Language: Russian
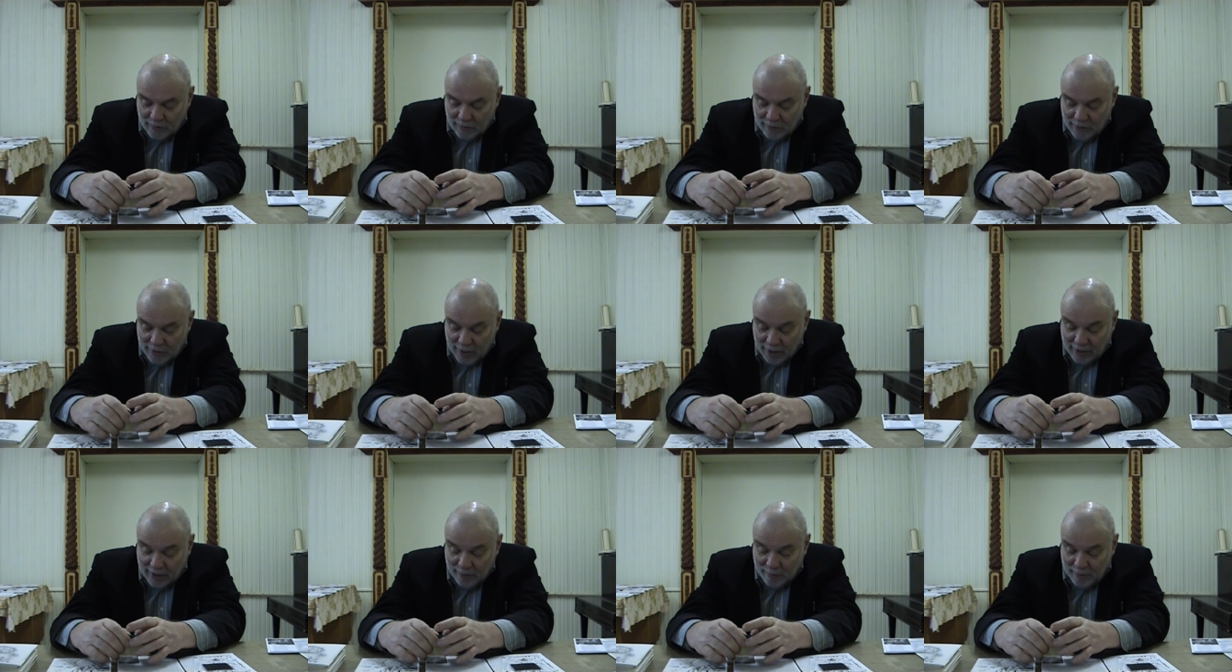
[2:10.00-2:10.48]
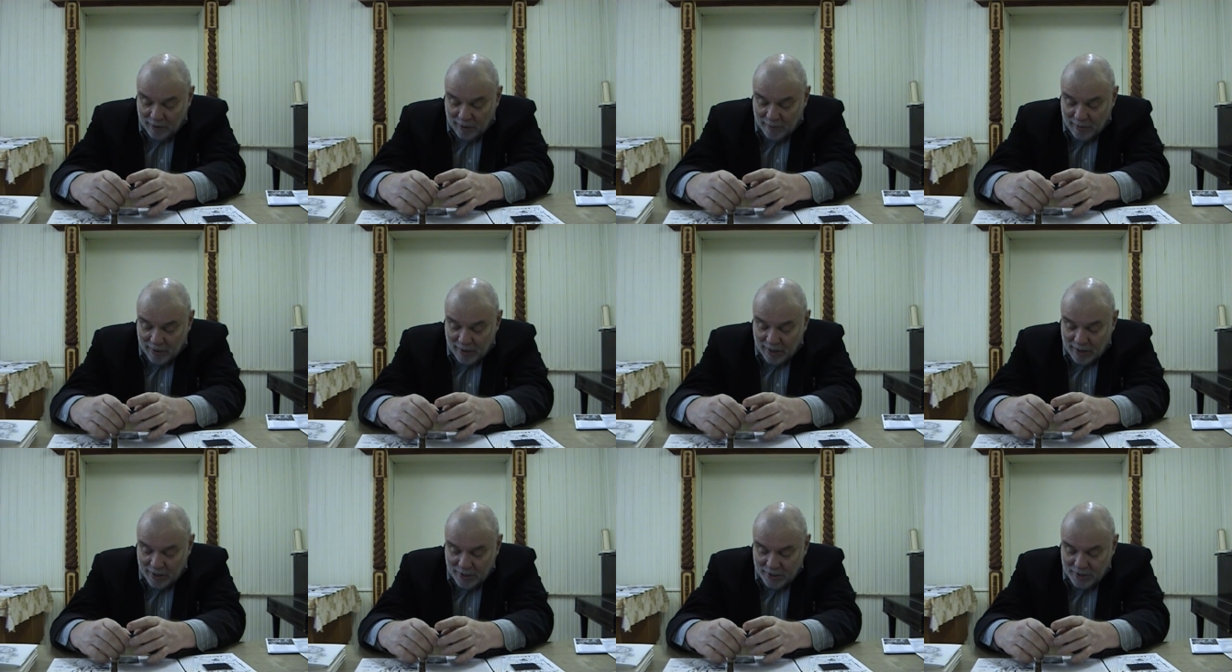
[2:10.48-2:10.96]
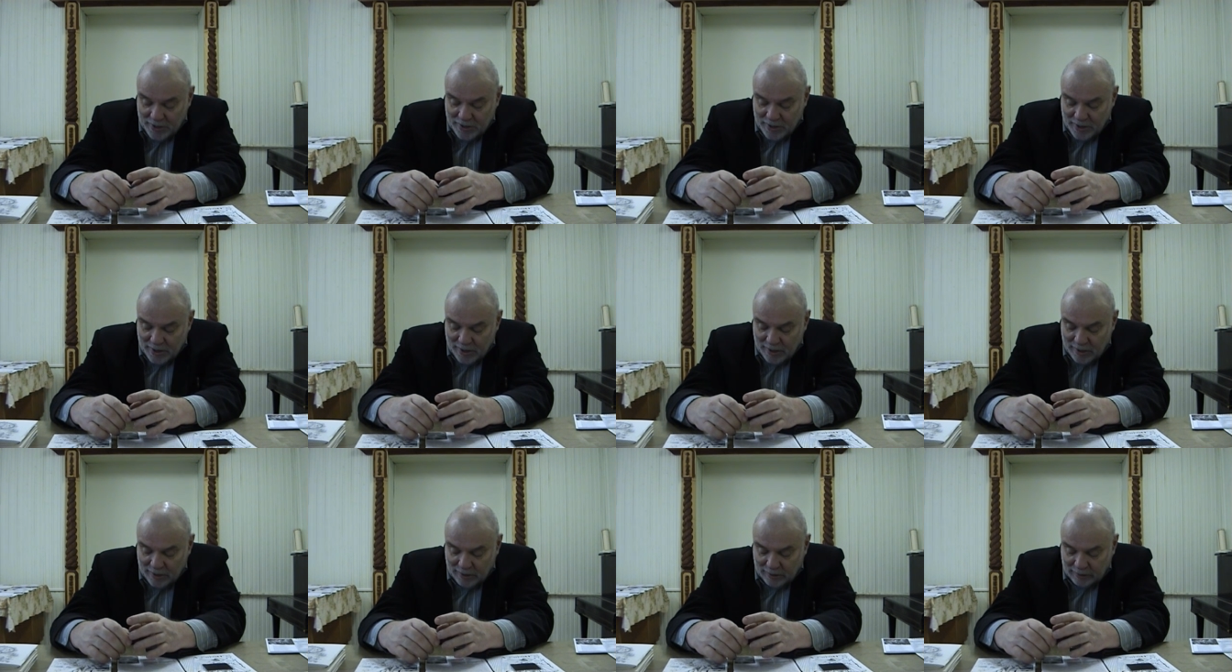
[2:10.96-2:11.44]
некая прямая
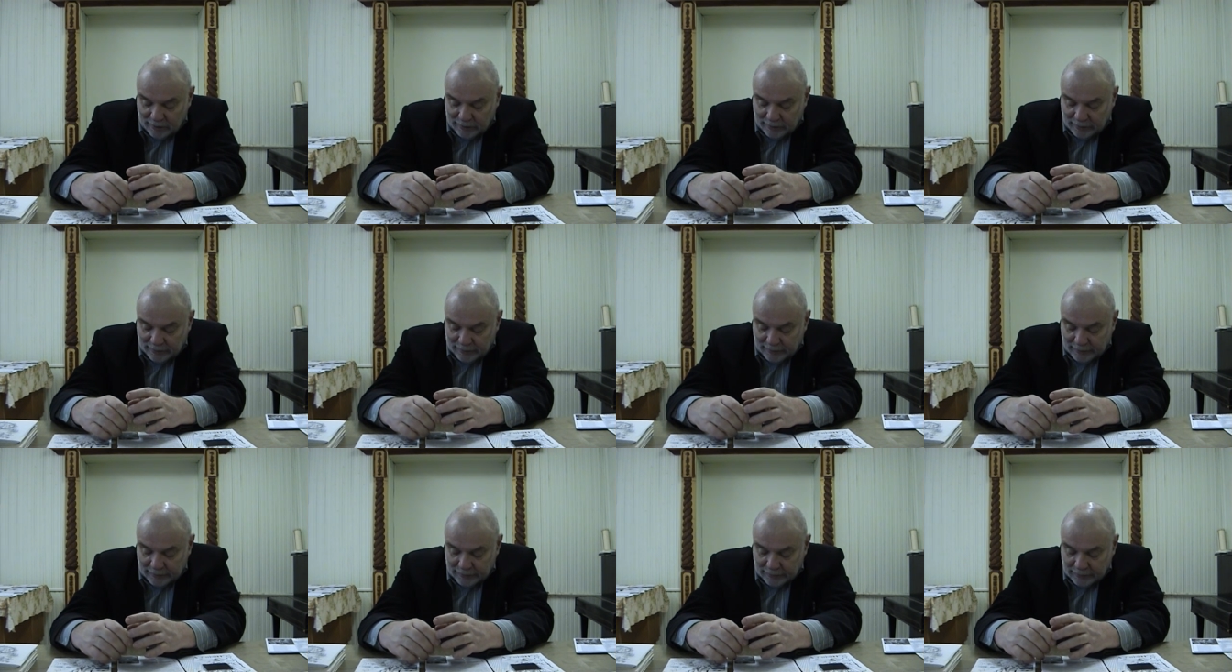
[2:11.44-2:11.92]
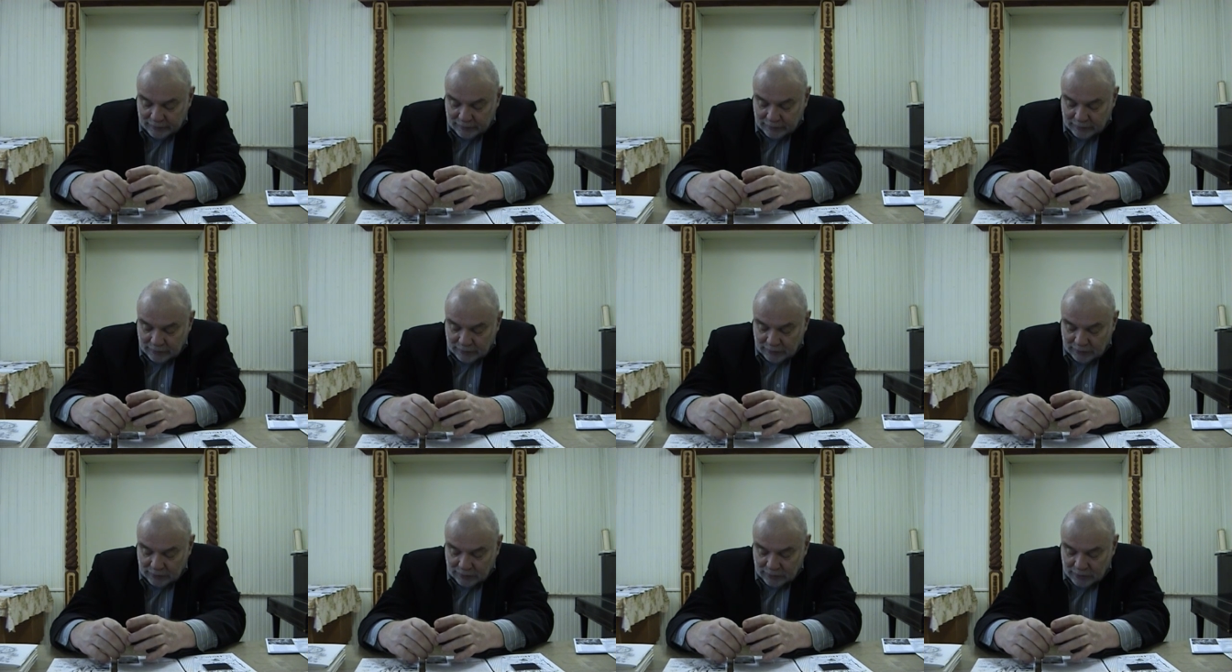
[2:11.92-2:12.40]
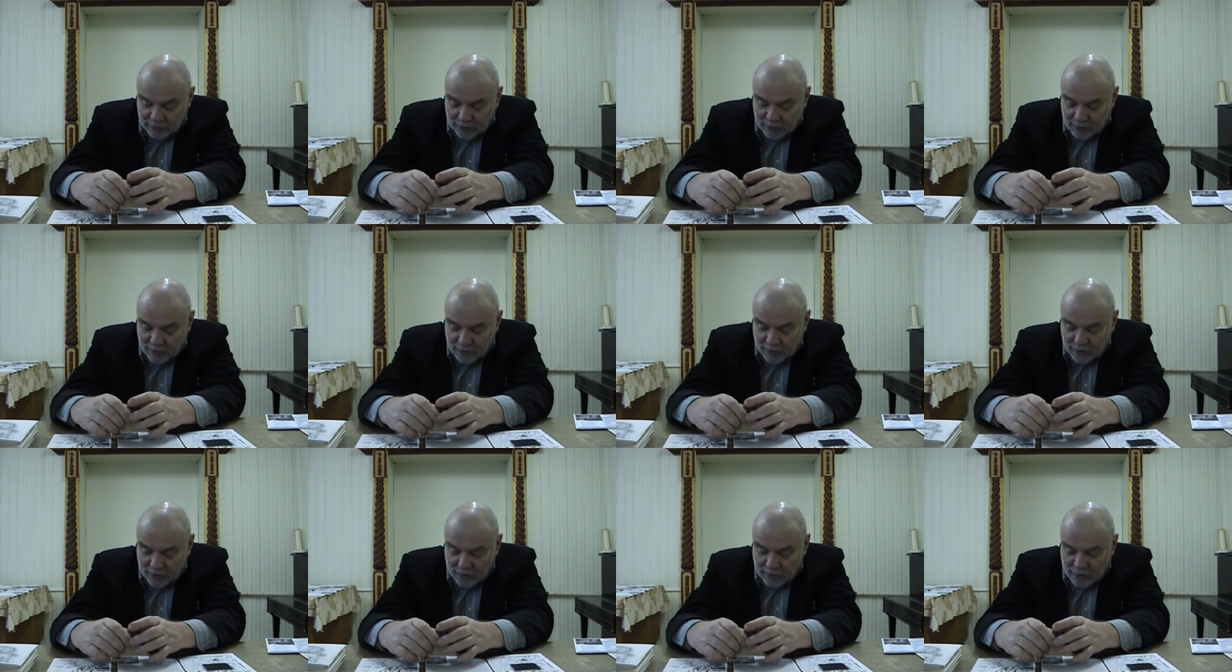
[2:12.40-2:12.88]
линия,
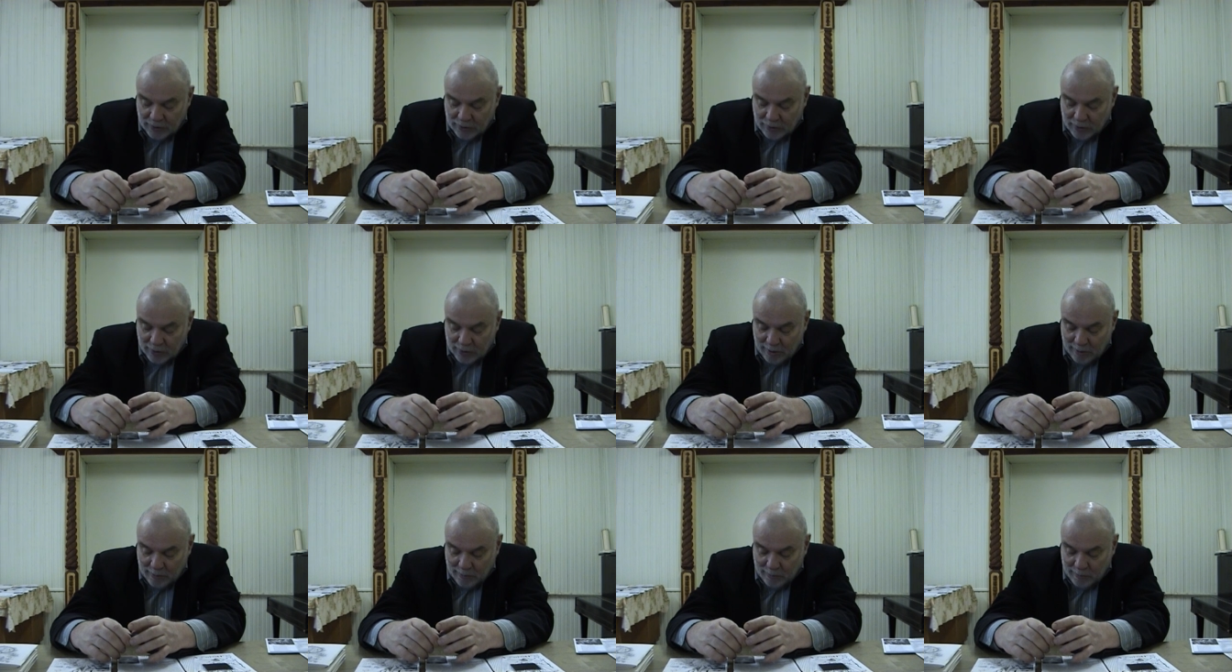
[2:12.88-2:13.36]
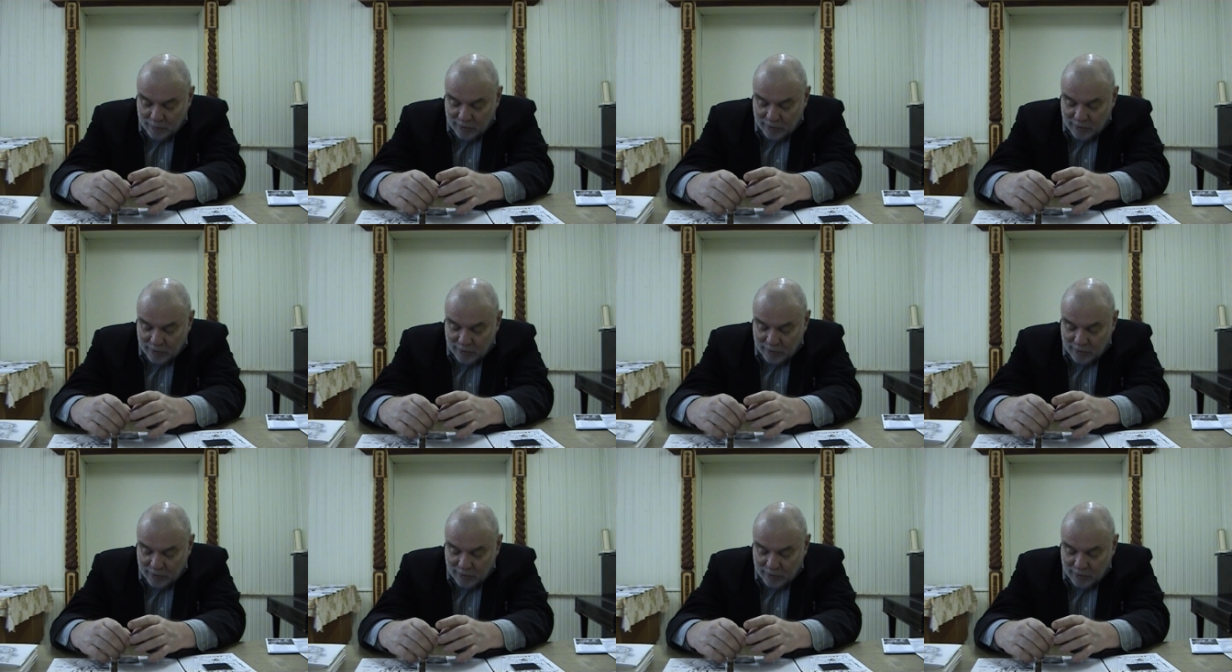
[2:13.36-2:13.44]
которая